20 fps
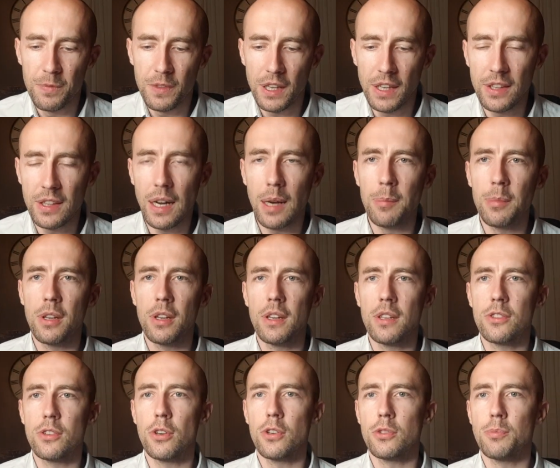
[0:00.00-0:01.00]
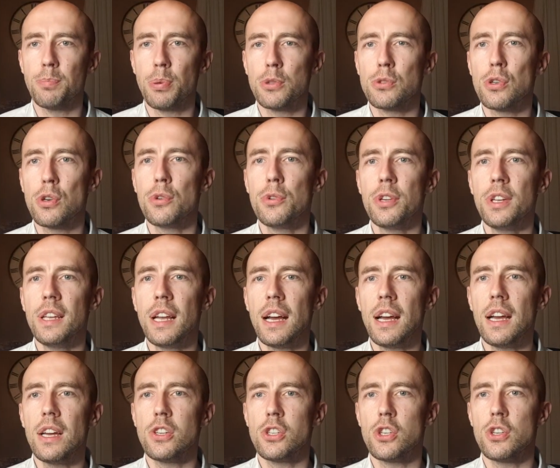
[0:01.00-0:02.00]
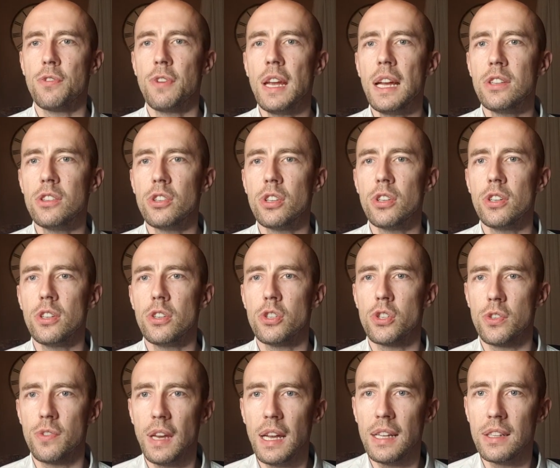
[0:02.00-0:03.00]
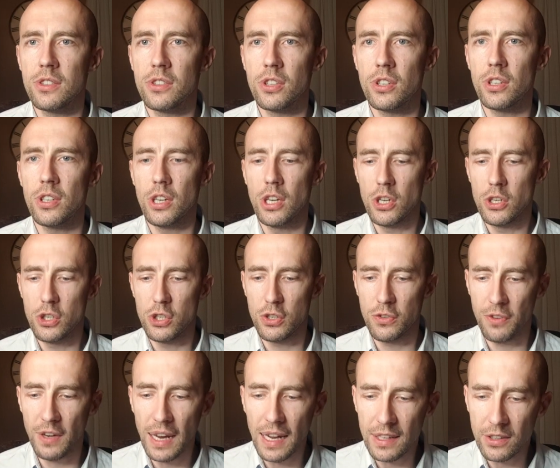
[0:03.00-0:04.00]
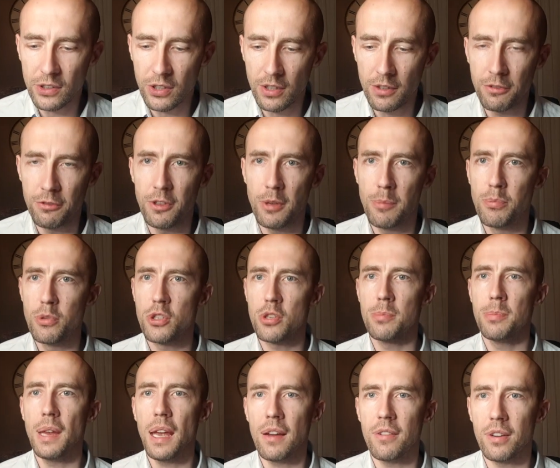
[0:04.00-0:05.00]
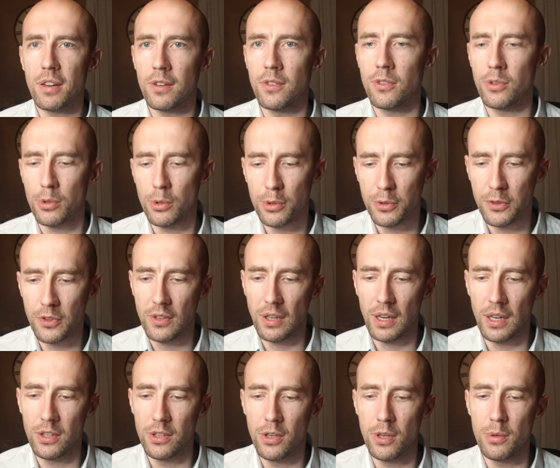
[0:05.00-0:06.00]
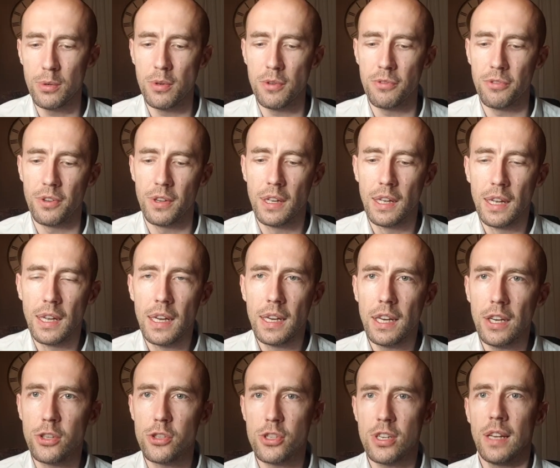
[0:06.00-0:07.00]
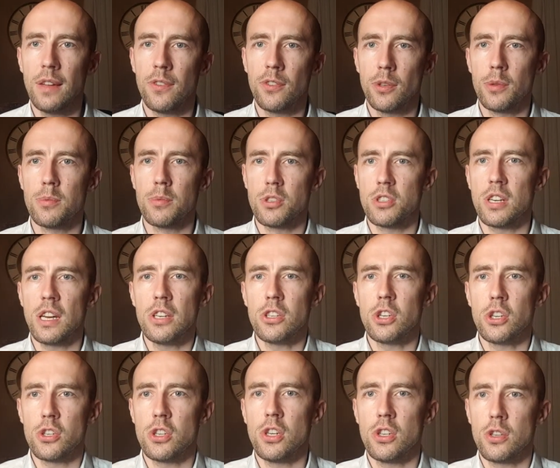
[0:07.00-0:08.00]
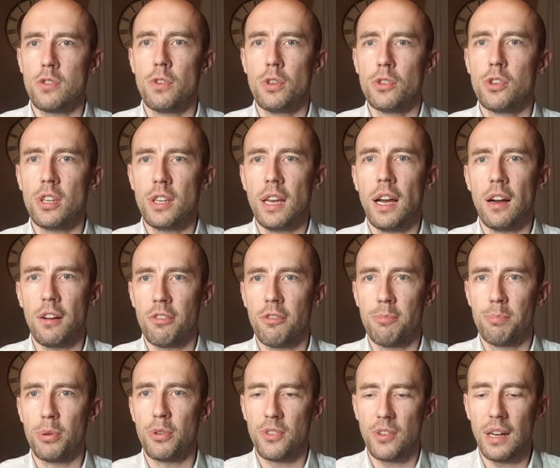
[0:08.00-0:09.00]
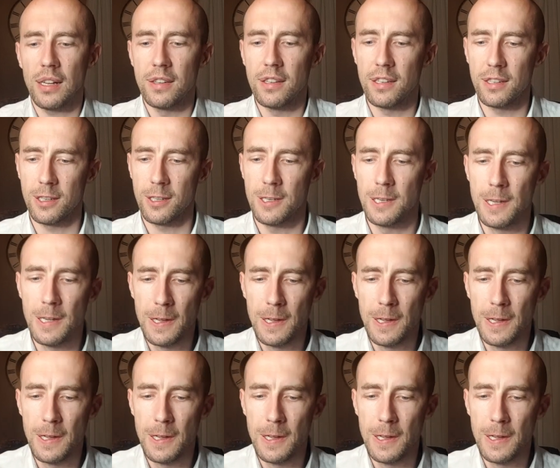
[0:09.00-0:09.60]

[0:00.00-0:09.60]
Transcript: I tam e, to potrójne święty, święty, święty wybrzmiewa z ust aniołów i trzęsą, trzęsie się świątynia w posadach